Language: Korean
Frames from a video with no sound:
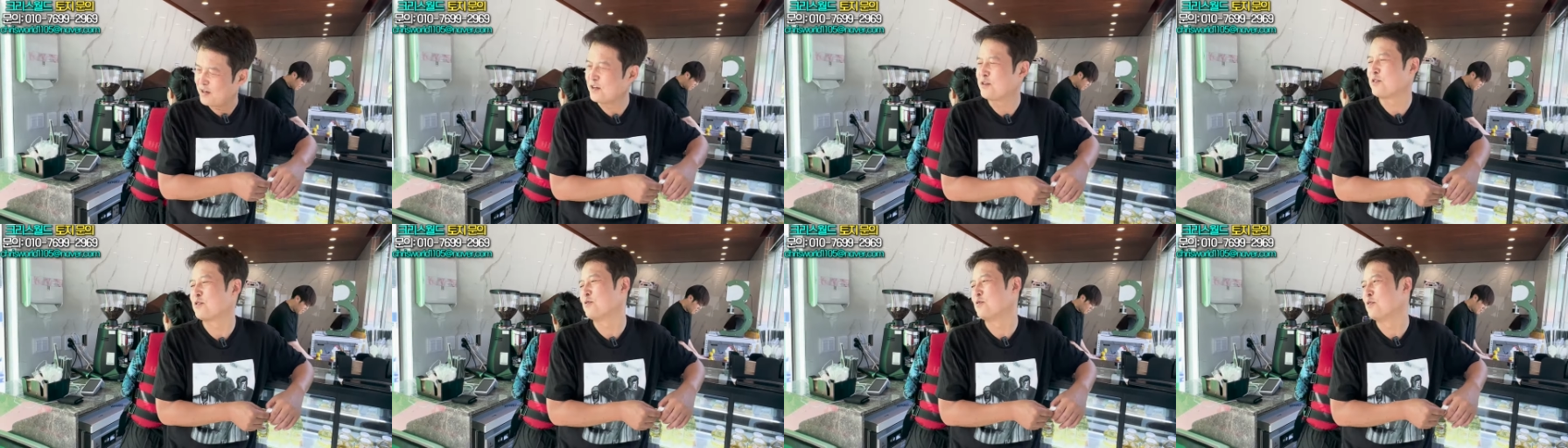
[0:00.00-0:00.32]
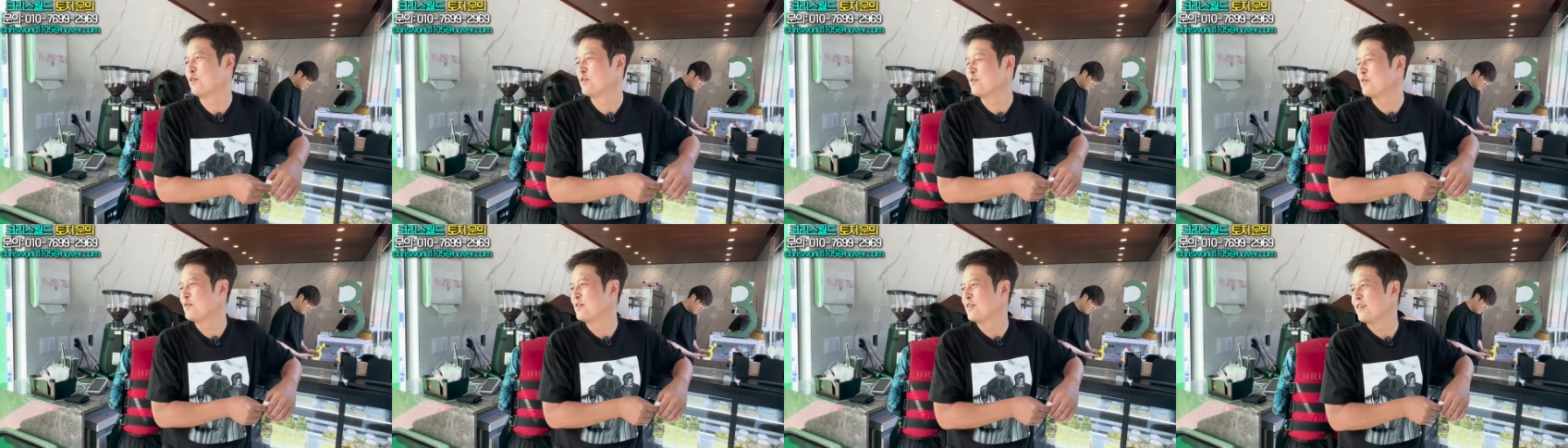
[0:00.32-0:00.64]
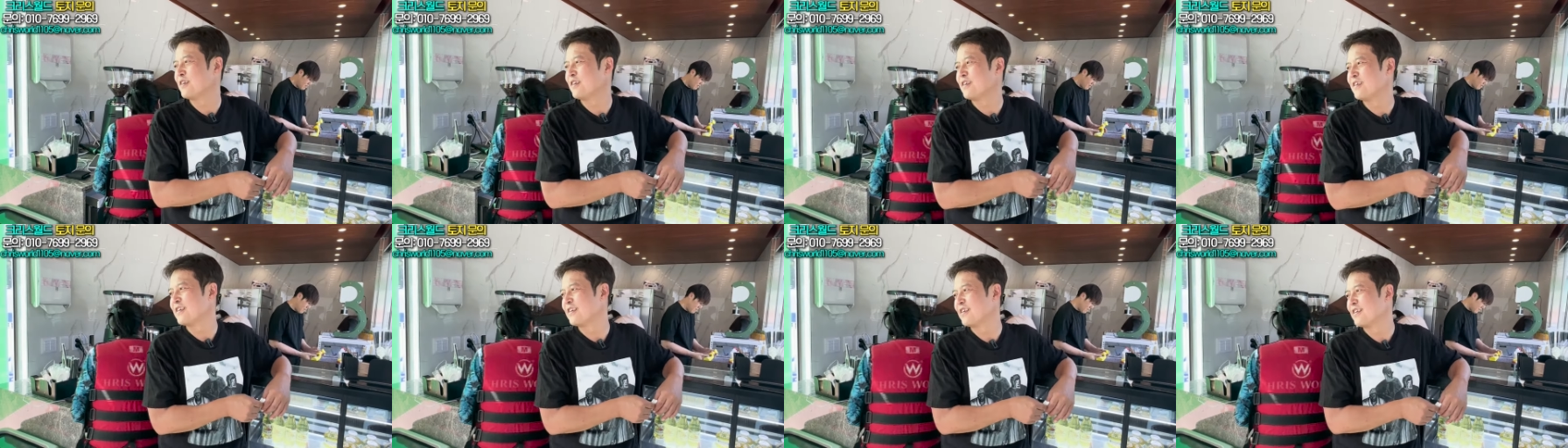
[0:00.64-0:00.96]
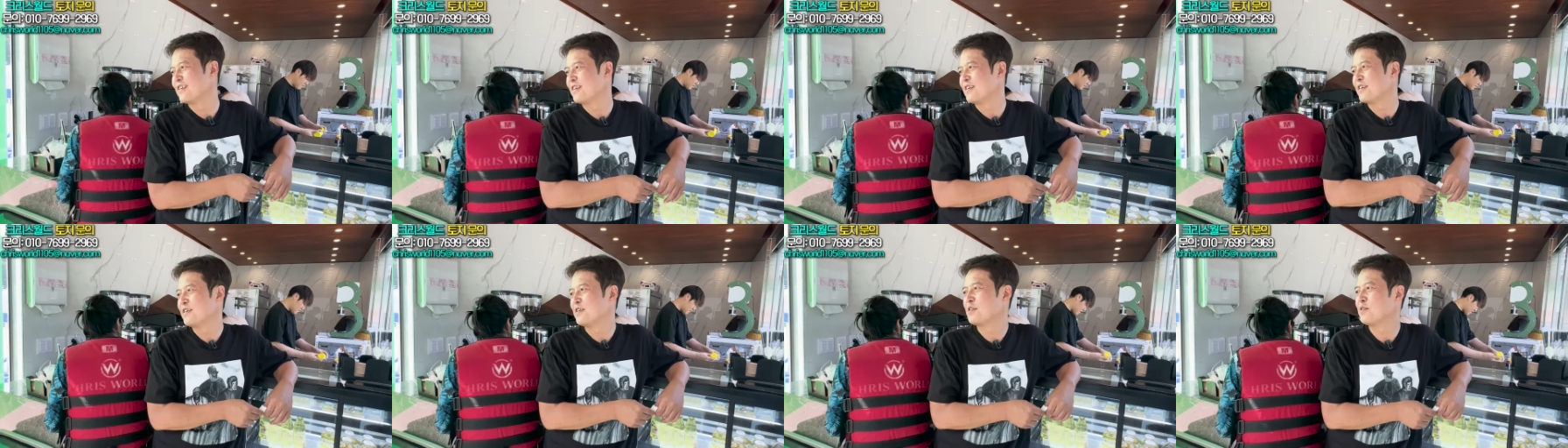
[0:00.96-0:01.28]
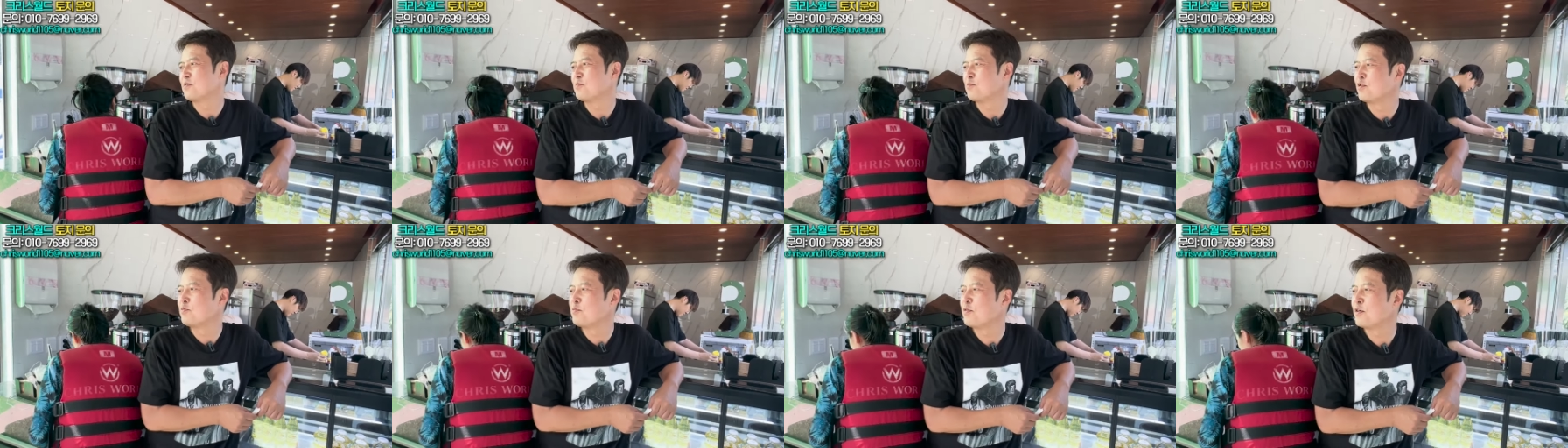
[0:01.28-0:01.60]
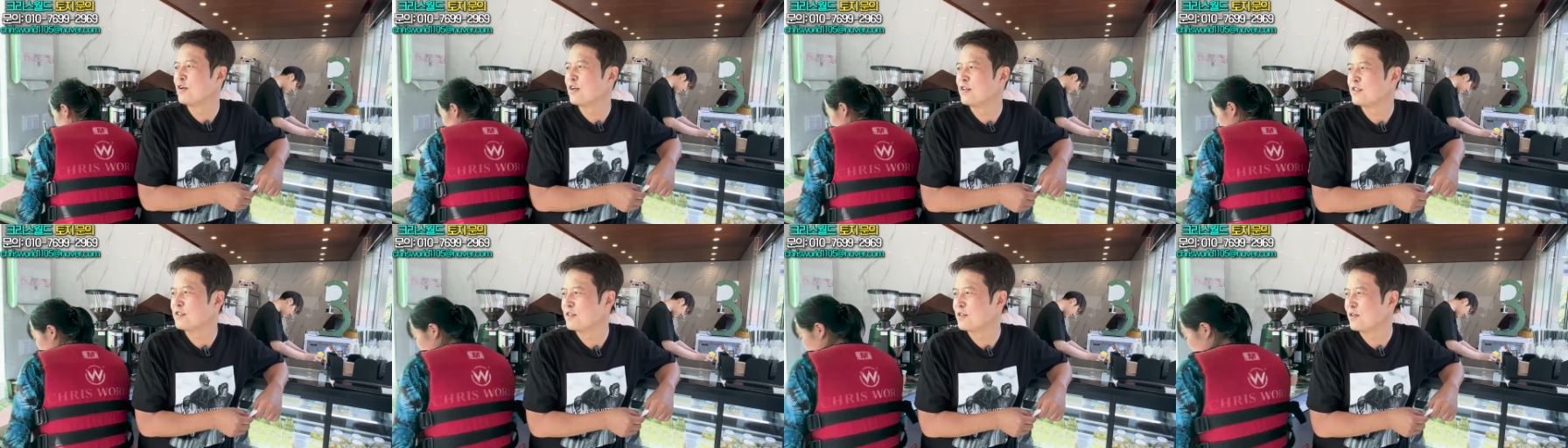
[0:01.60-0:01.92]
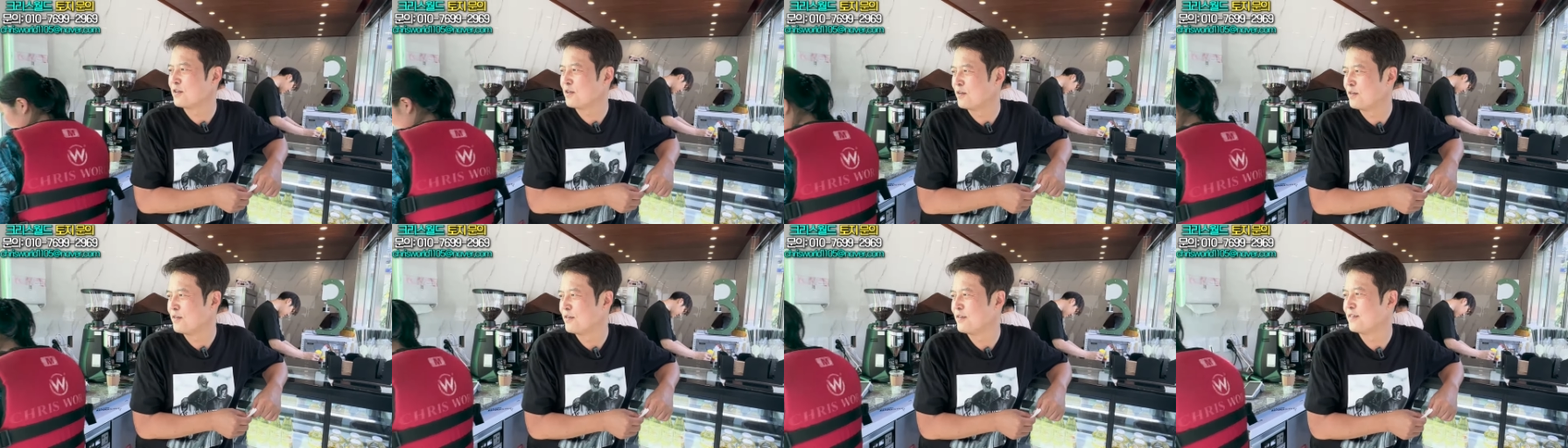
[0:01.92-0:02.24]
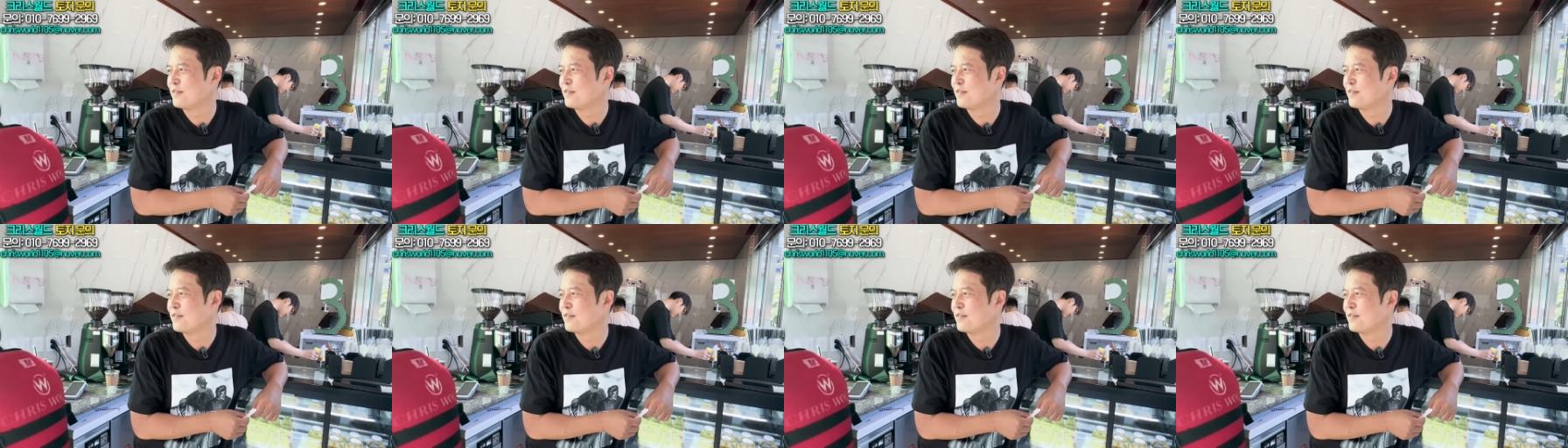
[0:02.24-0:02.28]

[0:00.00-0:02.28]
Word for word: 고맙습니다. 불편하신 거?